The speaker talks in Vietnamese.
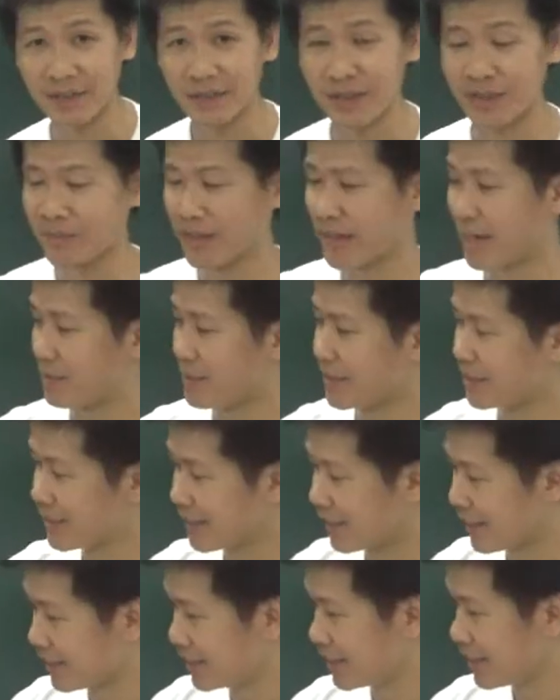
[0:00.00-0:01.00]
của tam giác
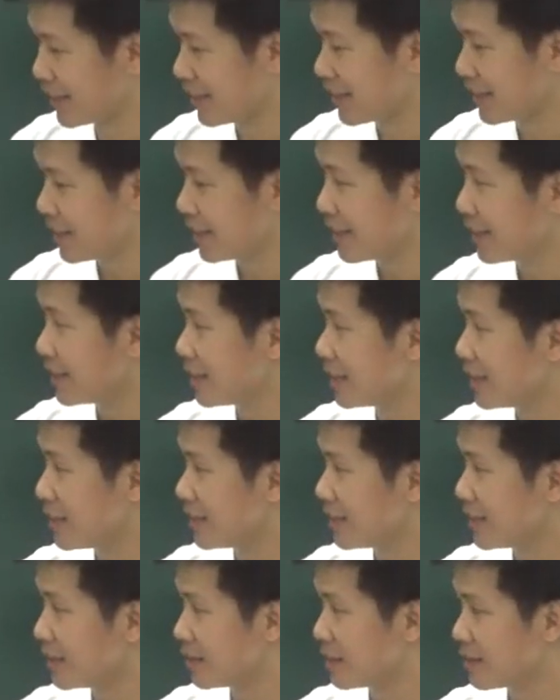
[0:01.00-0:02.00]
ABC
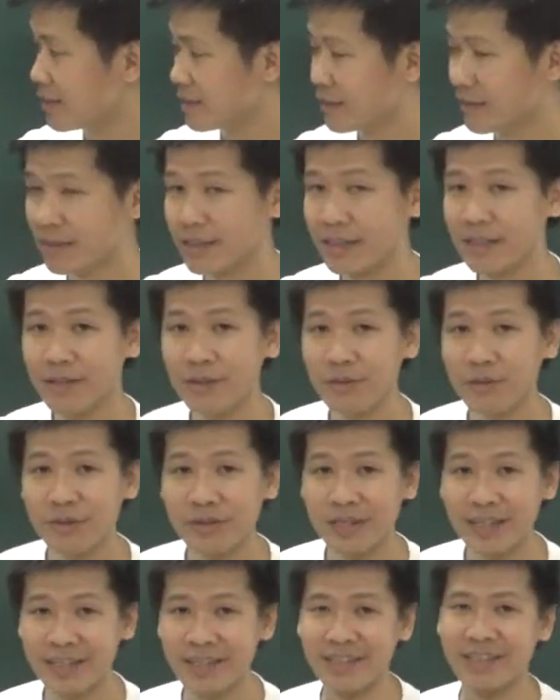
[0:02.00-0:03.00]
thiếu
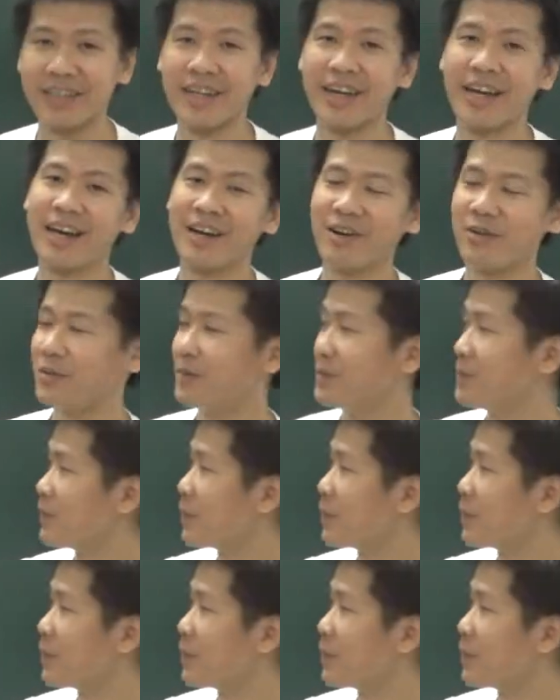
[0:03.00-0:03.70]
cái đường cao